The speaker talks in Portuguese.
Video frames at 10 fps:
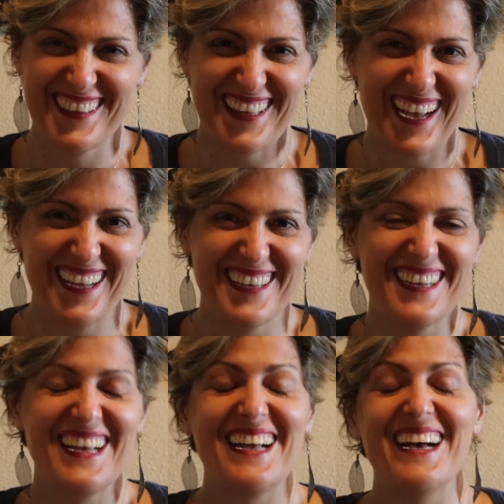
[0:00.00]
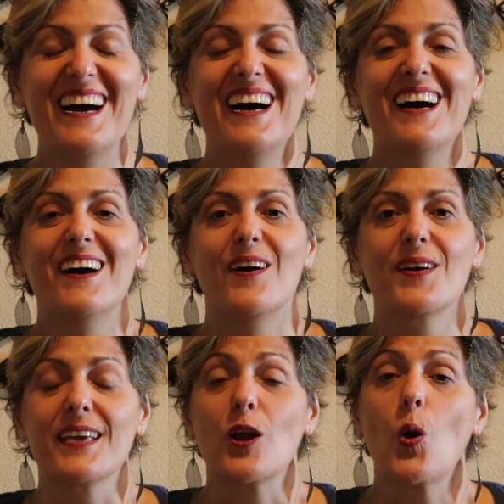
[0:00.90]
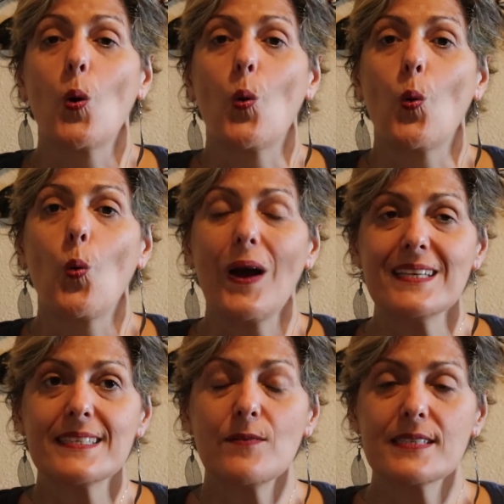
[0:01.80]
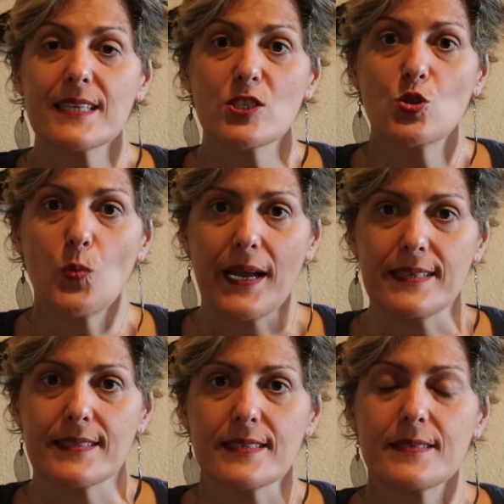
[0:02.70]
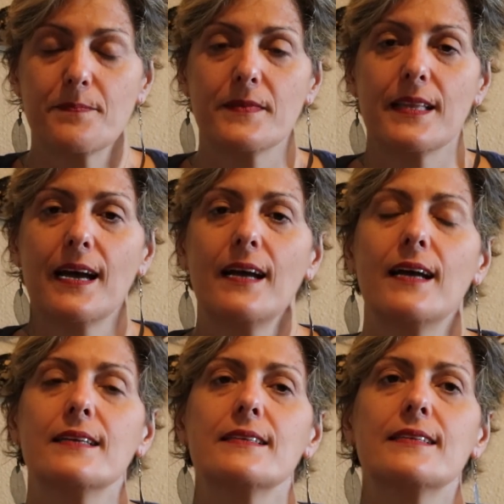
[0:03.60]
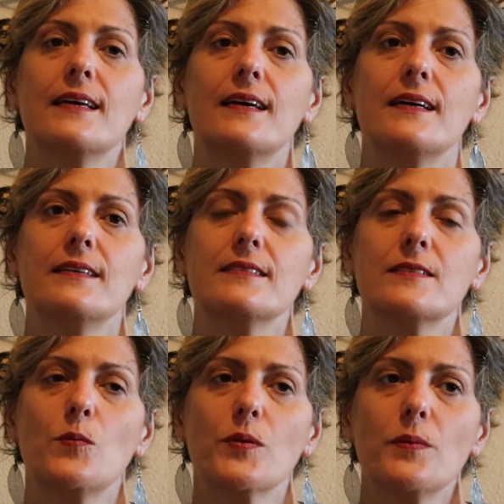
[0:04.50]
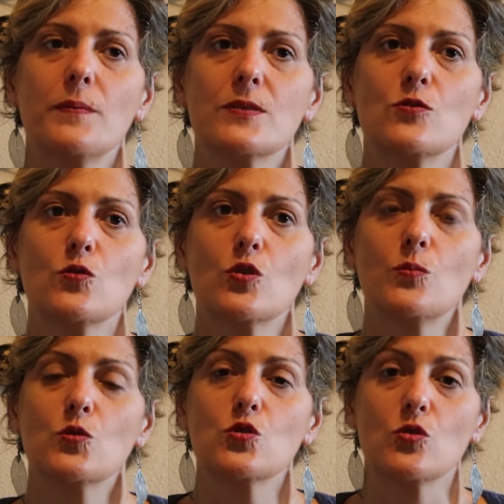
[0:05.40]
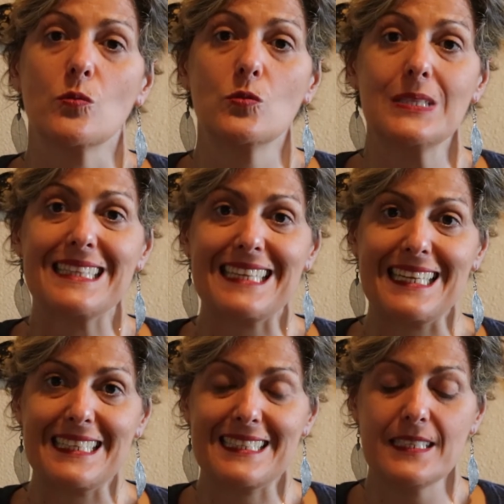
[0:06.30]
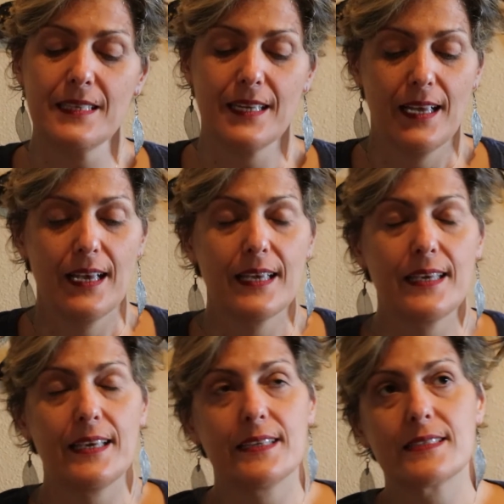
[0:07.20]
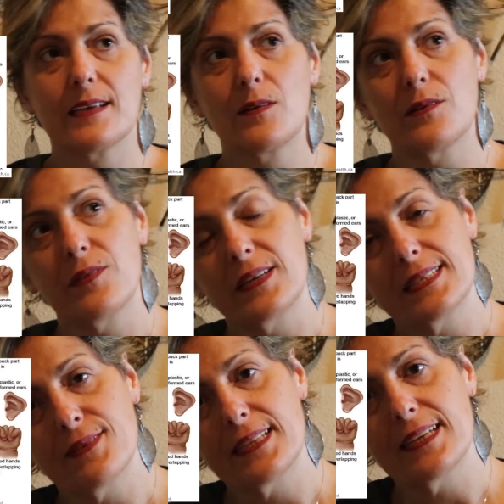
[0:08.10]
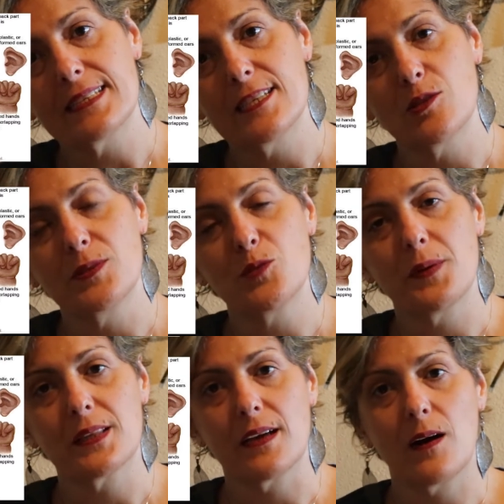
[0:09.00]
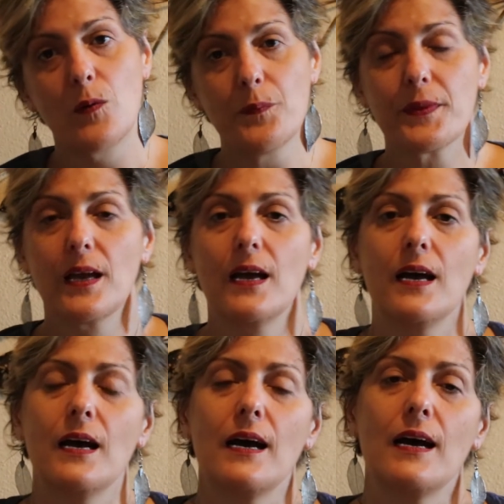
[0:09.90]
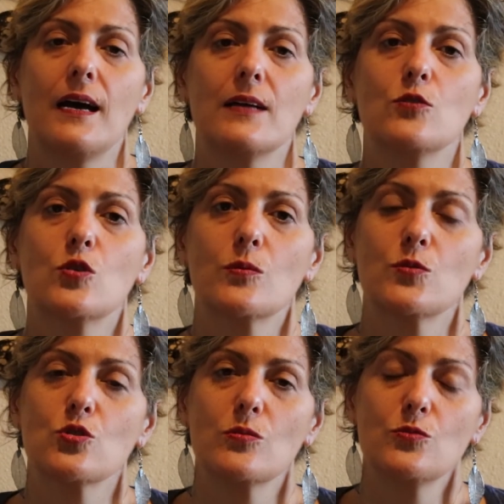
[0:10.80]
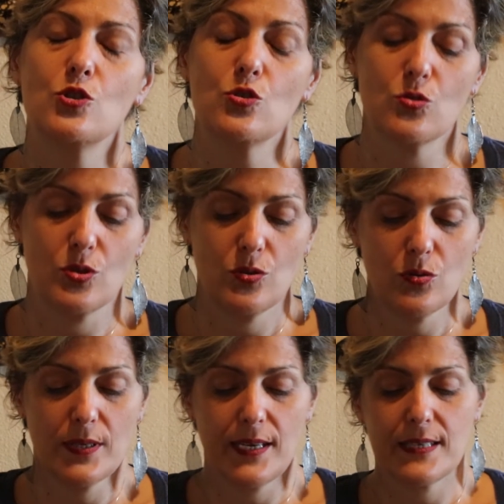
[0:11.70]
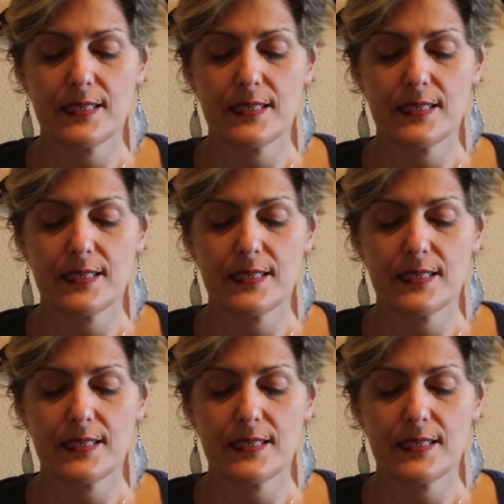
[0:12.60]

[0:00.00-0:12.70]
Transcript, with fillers: tá? Ok, quais são essas doenças, tá? São problemas no cromossomo 13, que são, você vai ter a síndrome de Patal, a do cromossomo 18, que é a